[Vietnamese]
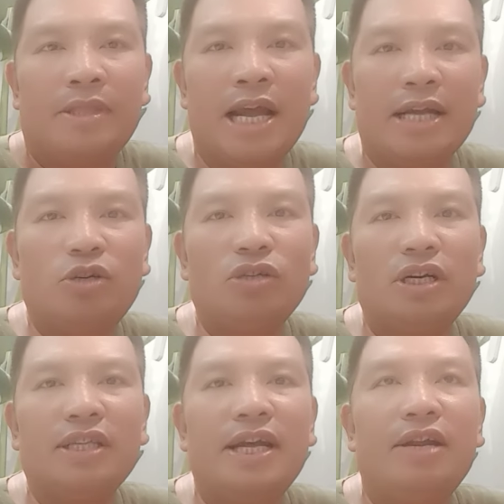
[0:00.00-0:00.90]
để cho
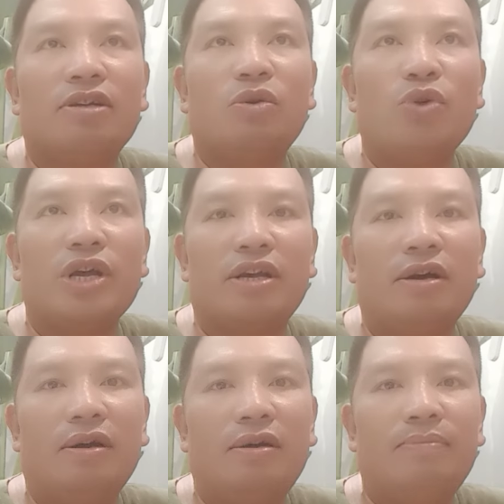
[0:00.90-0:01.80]
những cái thế lực thù địch
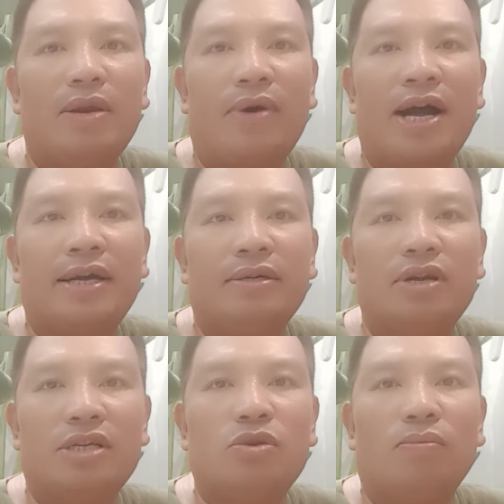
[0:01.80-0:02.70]
ở bên ngoài
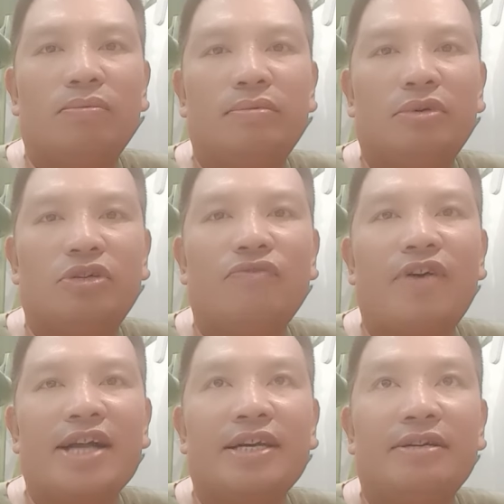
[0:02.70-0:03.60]
lợi dụng và
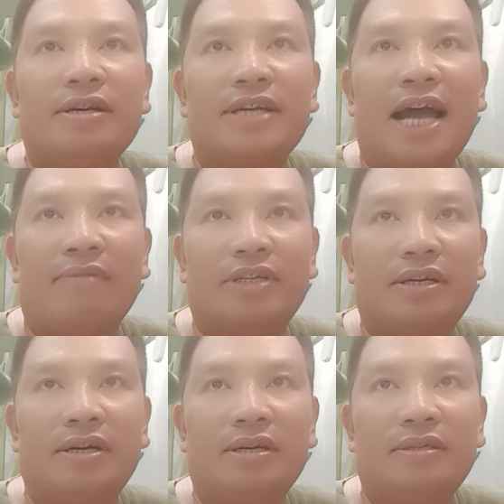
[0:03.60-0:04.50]
chống phá nhà nước đảng và
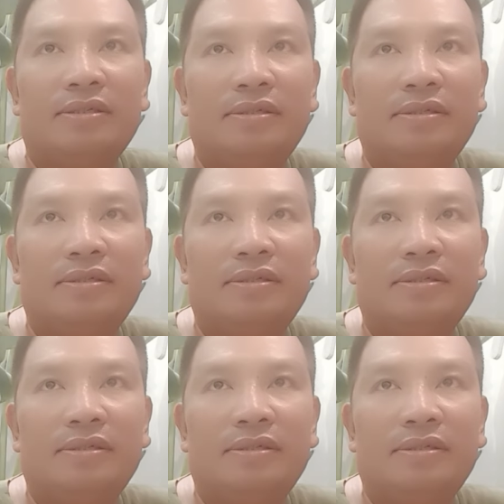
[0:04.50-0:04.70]
nhà nước